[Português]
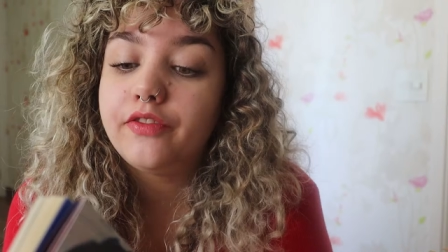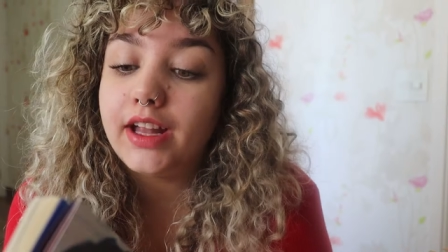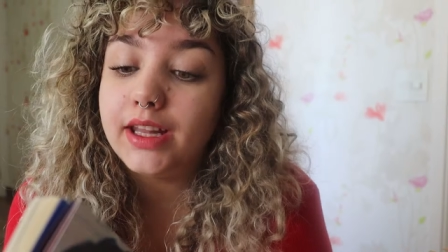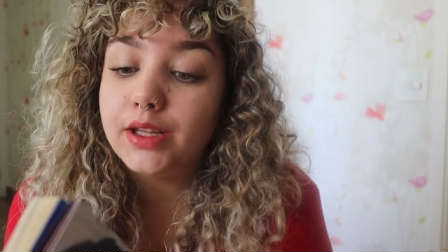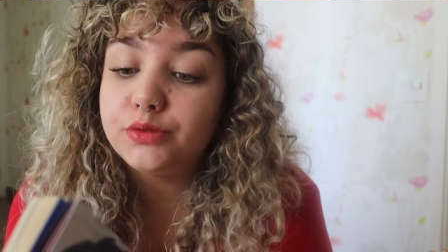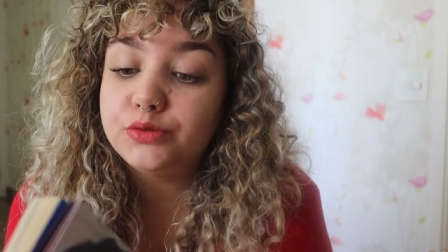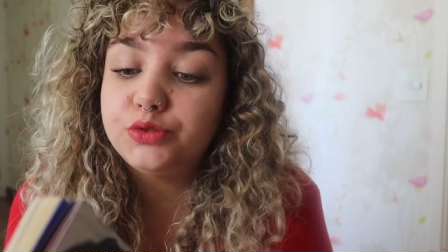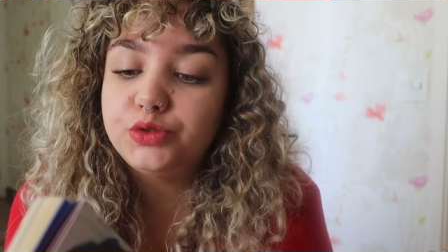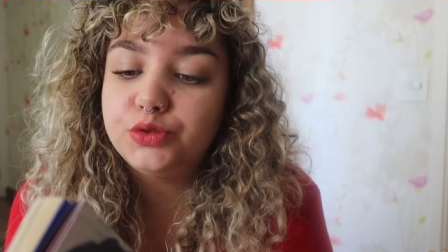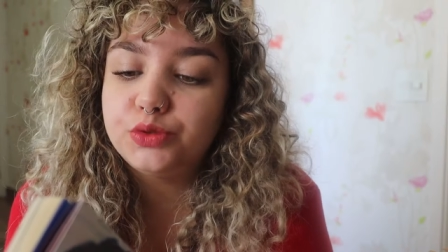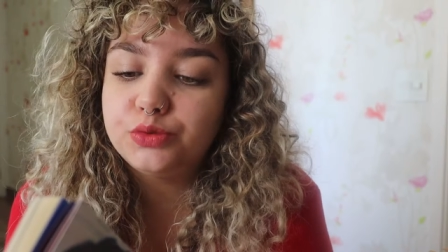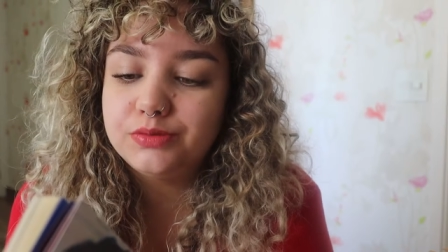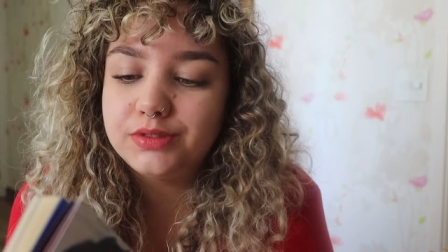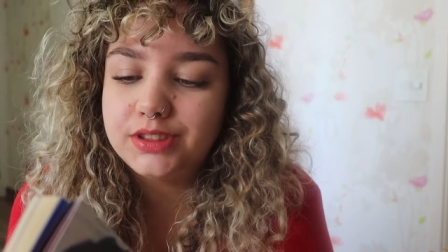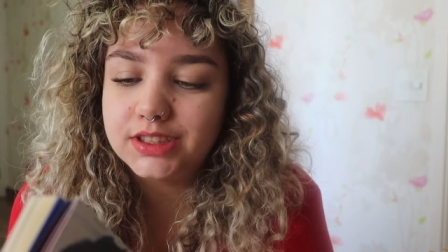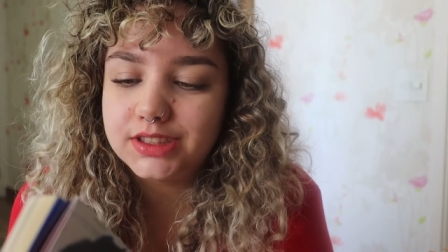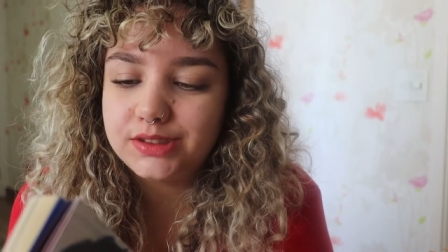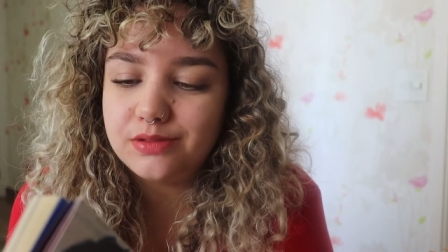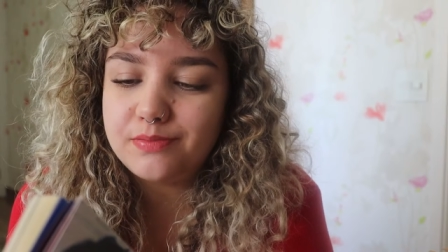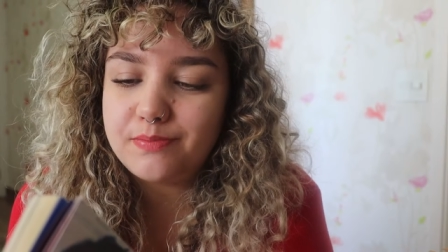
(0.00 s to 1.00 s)
falam
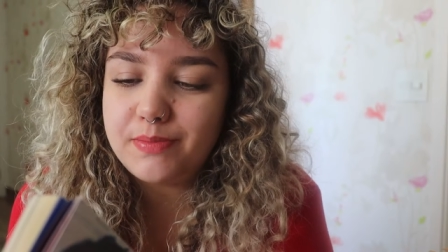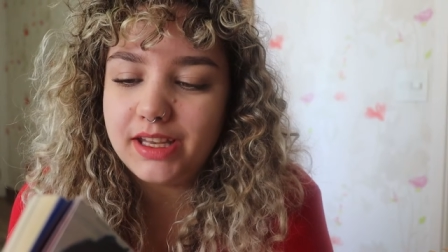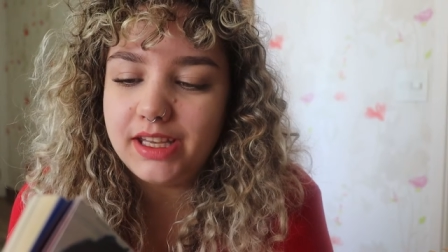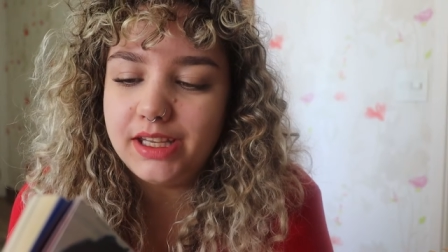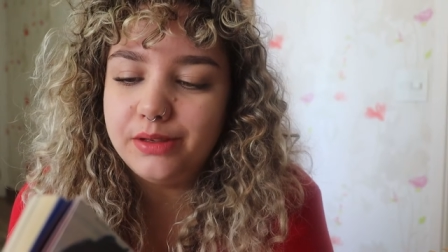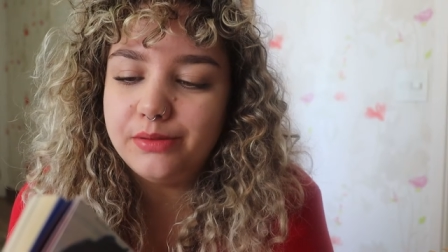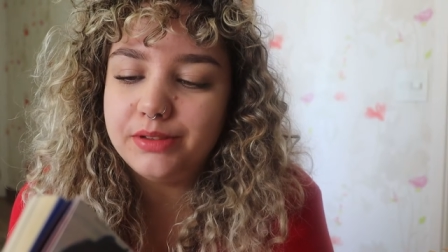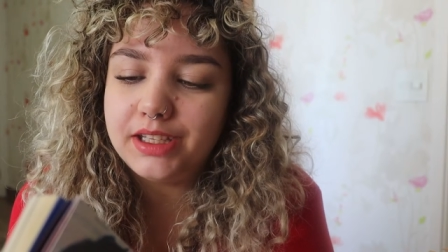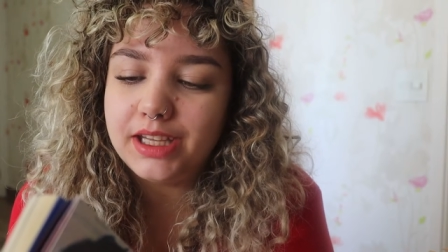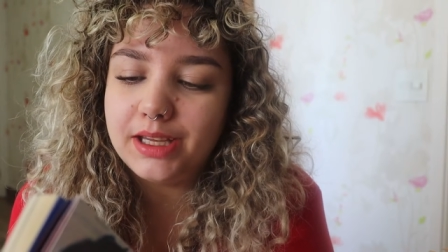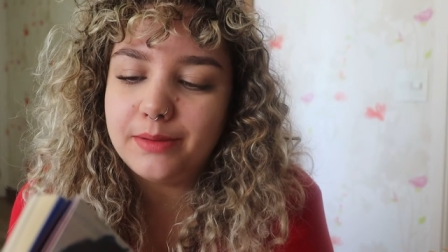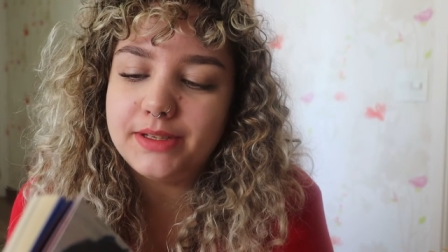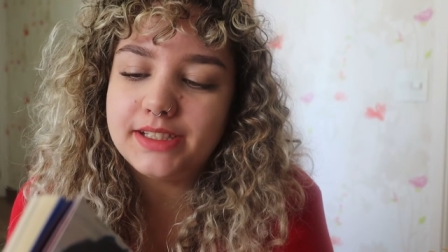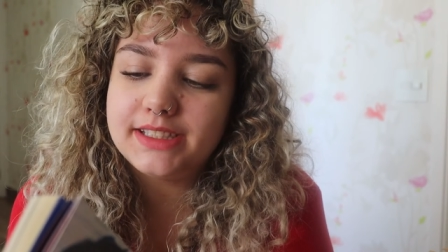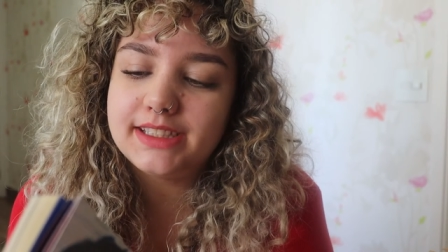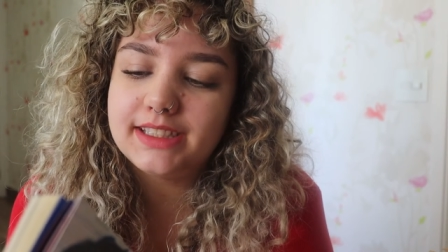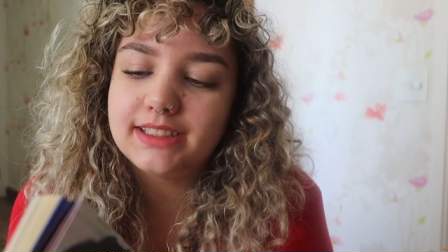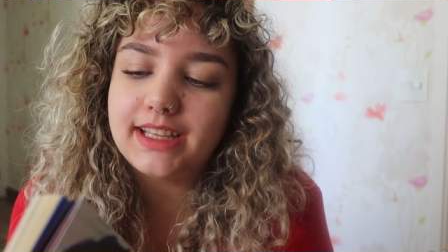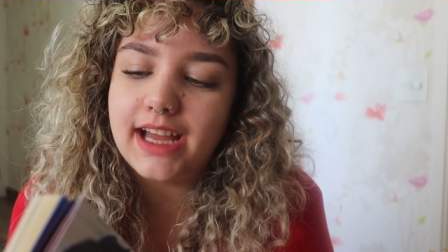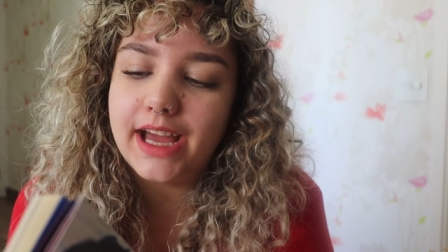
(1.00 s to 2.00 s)
juntas do perigo que
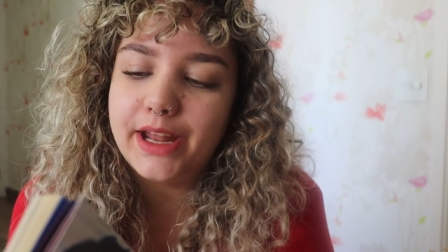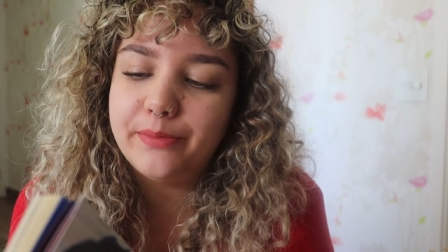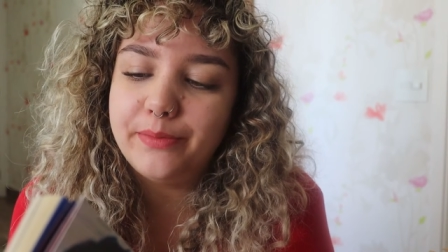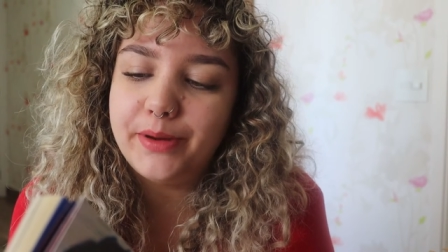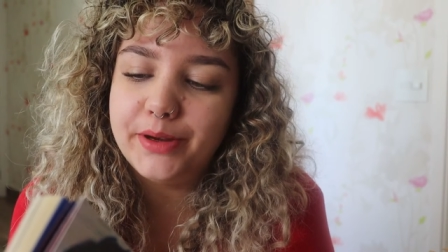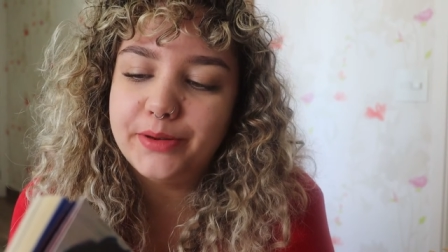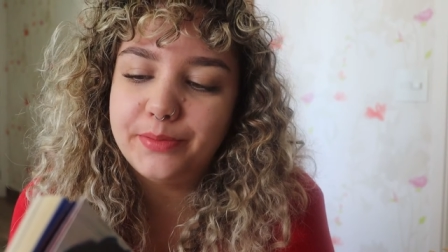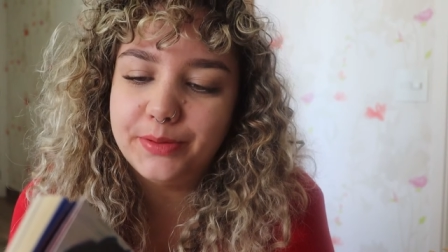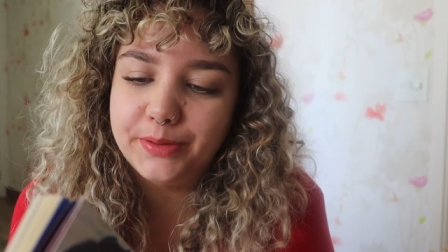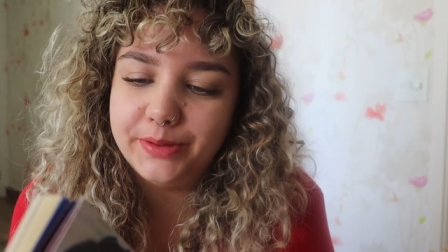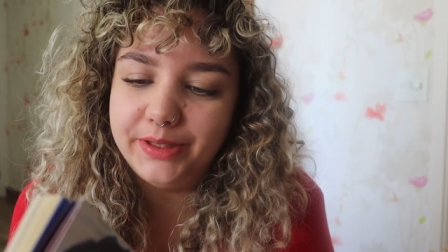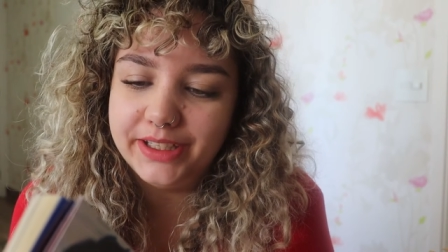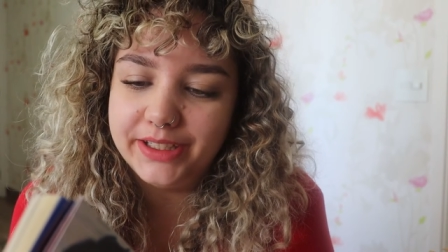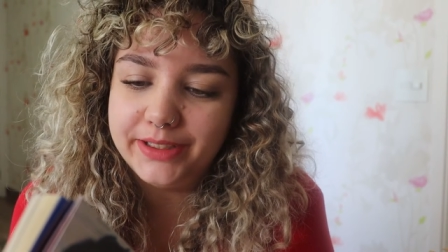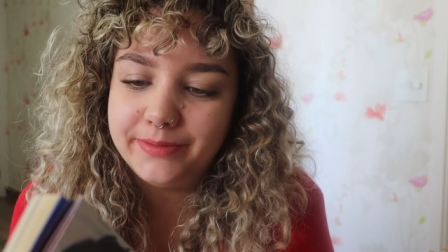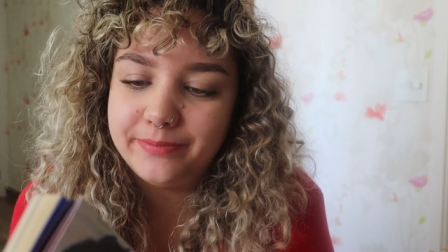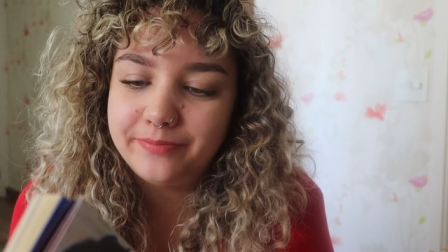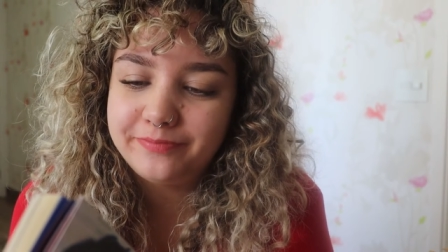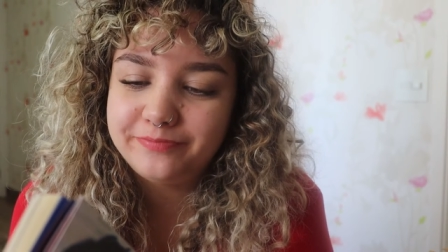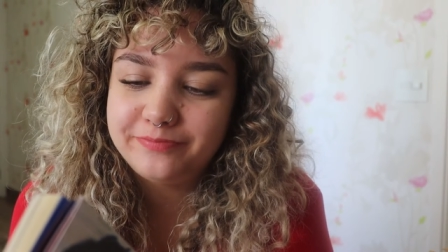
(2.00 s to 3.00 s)
representaram para o
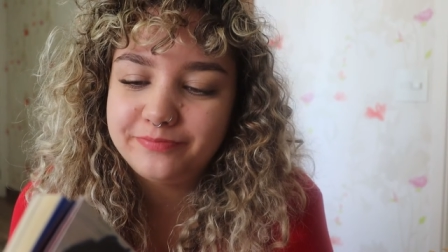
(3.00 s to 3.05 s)
poder.